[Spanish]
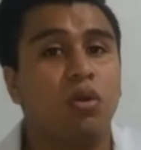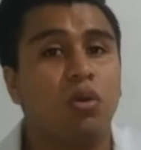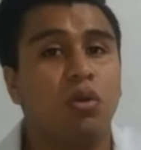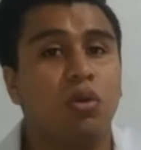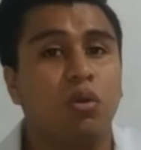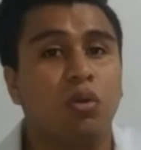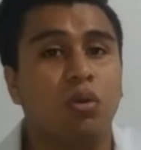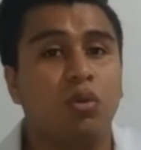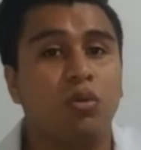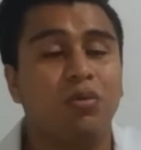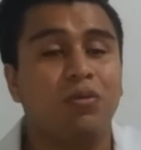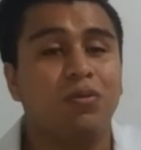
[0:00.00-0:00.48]

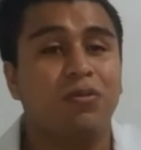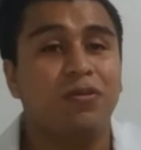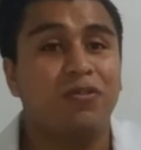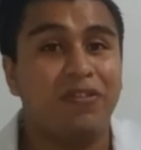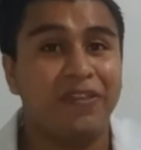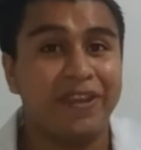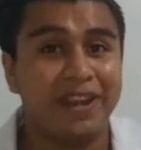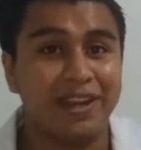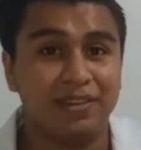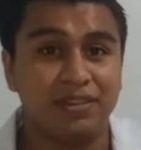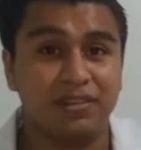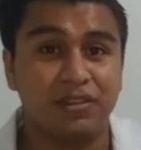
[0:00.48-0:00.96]
un
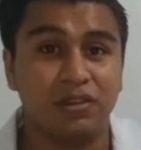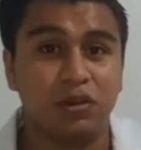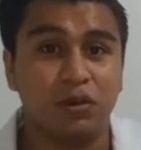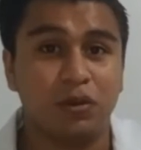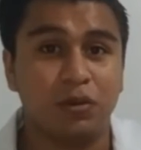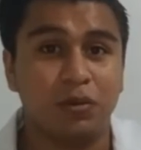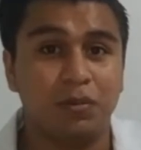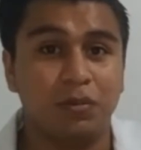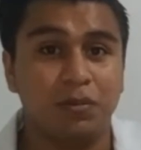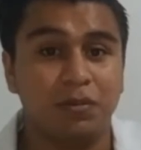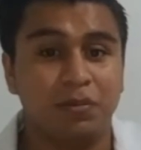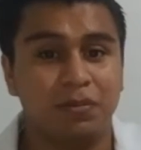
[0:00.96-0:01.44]

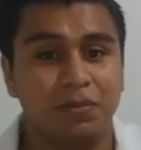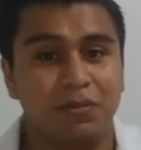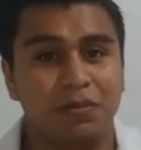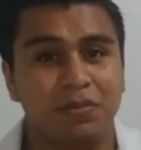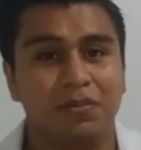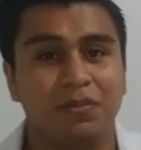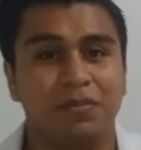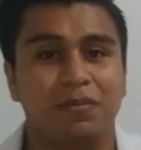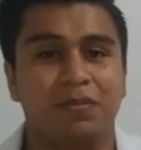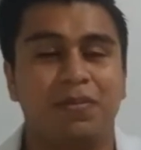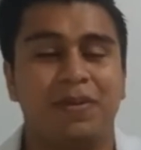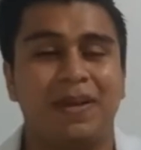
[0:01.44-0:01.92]
filtro
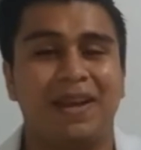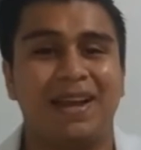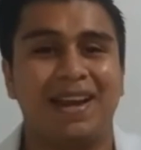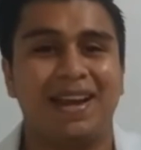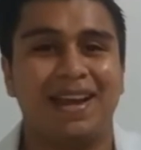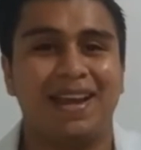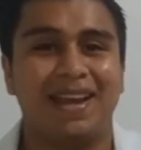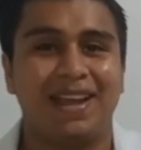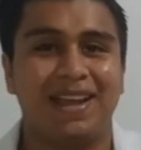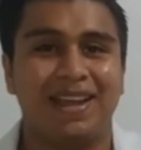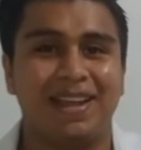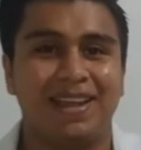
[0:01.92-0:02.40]

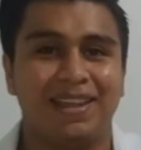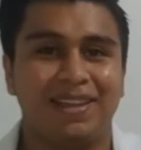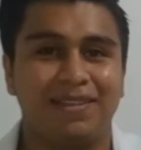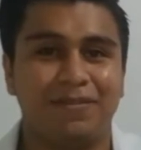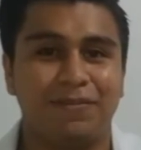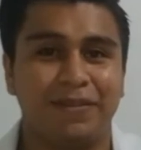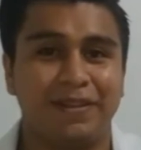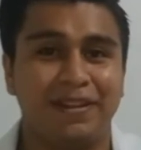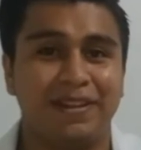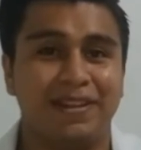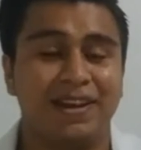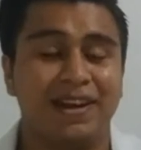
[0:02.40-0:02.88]
para
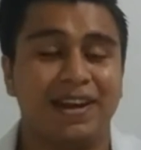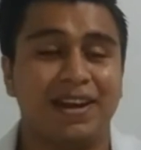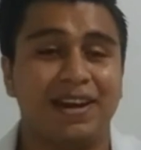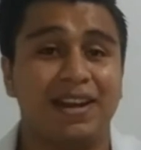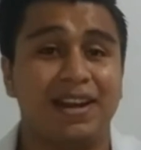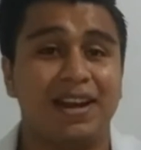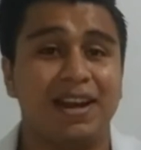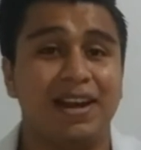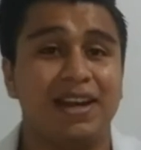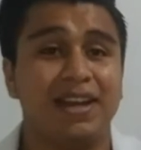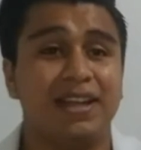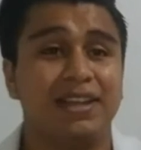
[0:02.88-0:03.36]
filtrar
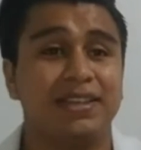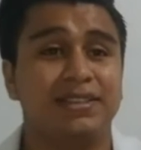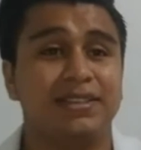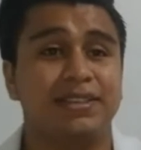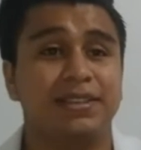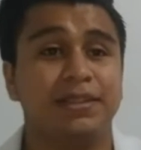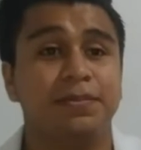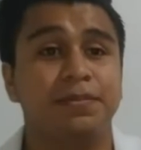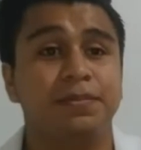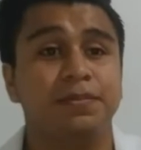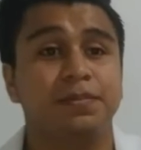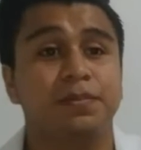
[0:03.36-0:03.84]
la
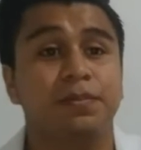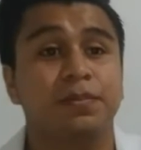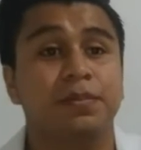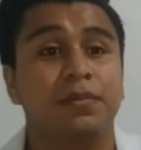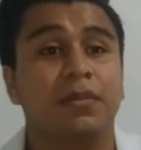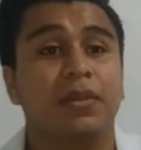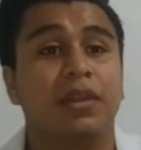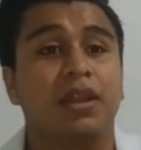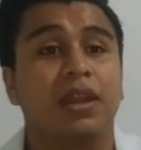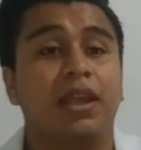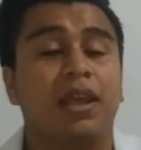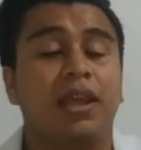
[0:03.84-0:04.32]
leche,
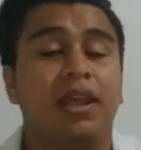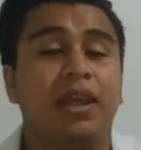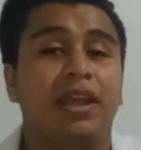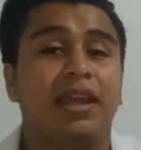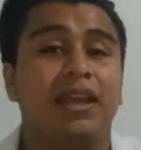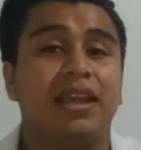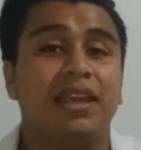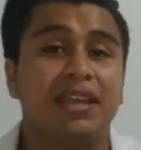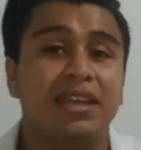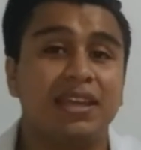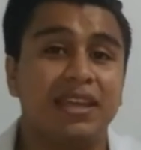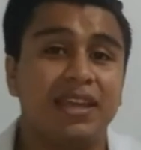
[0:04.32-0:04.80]

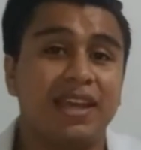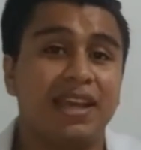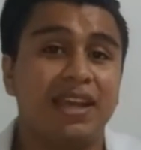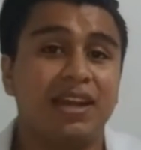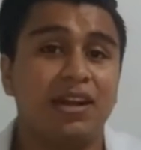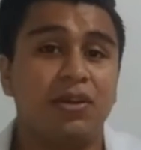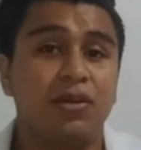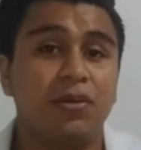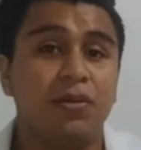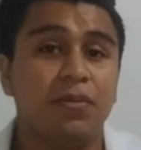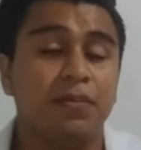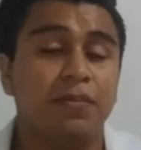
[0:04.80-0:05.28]

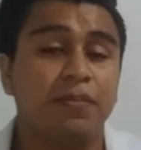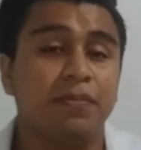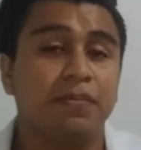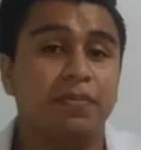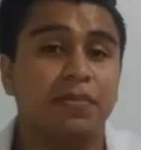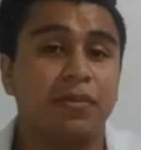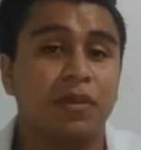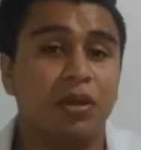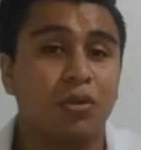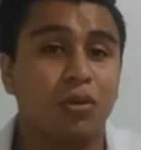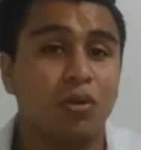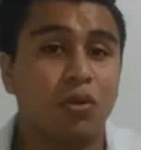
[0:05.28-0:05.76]
hielo,
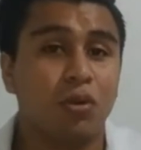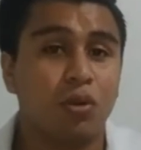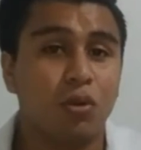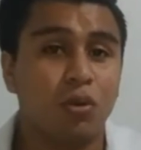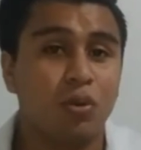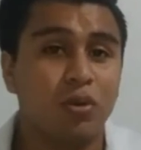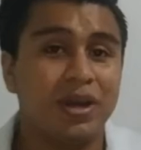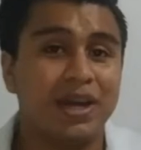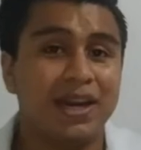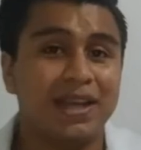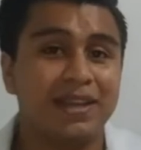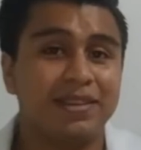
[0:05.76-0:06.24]

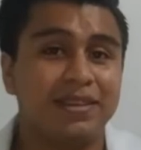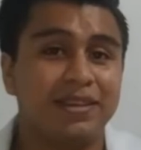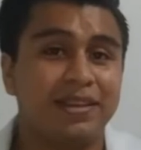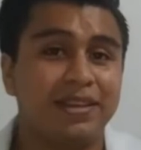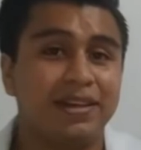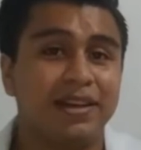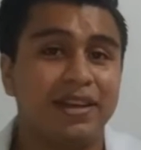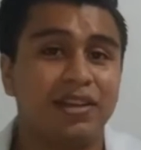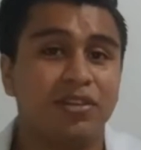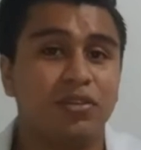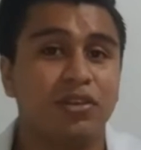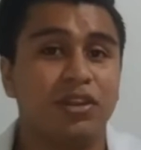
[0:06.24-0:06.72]
una
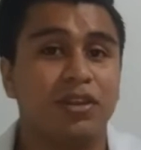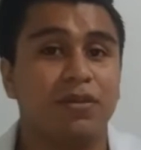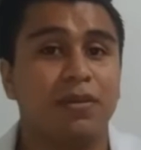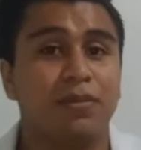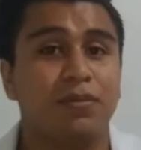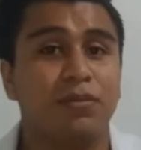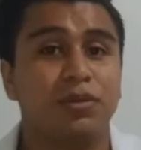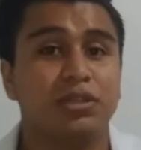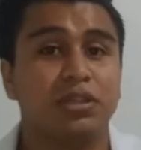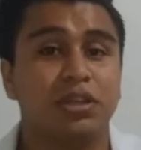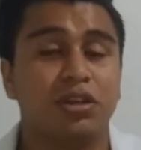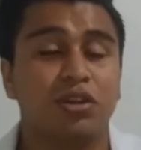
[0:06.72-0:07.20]
tina donde
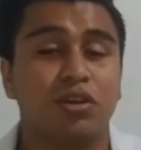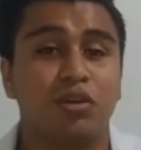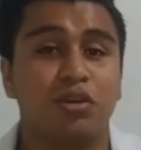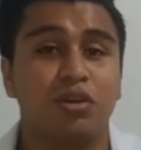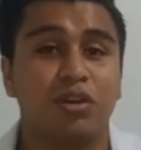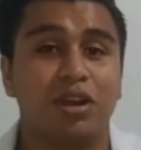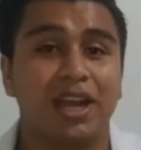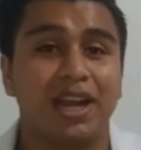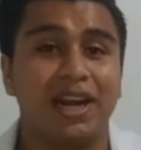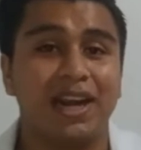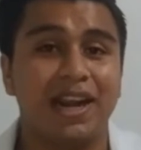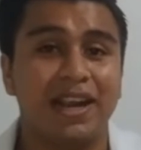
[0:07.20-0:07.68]
vamos a
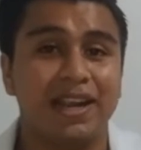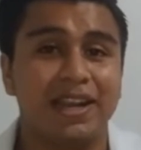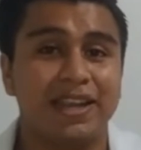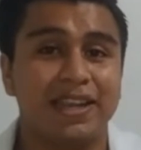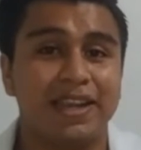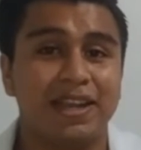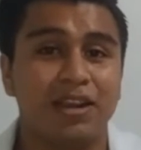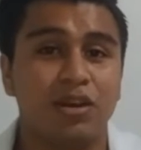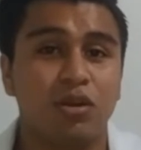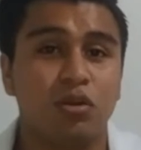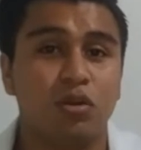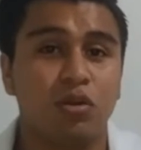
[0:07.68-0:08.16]
colocar el
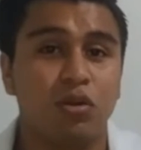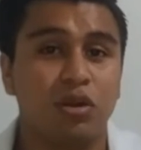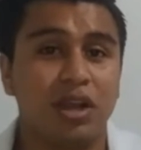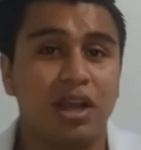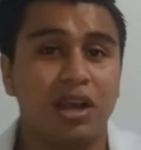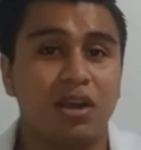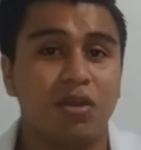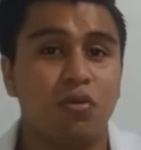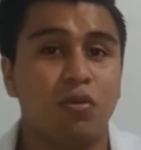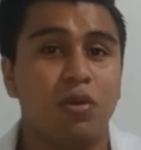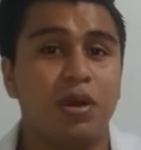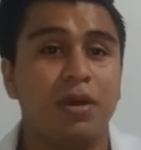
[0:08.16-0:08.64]
hielo con
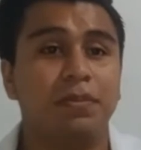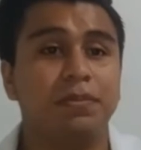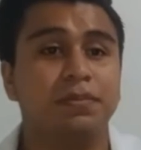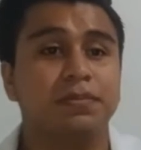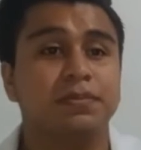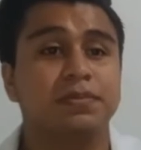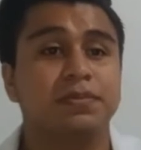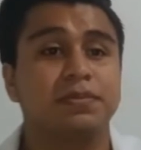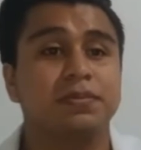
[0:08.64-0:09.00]
agua.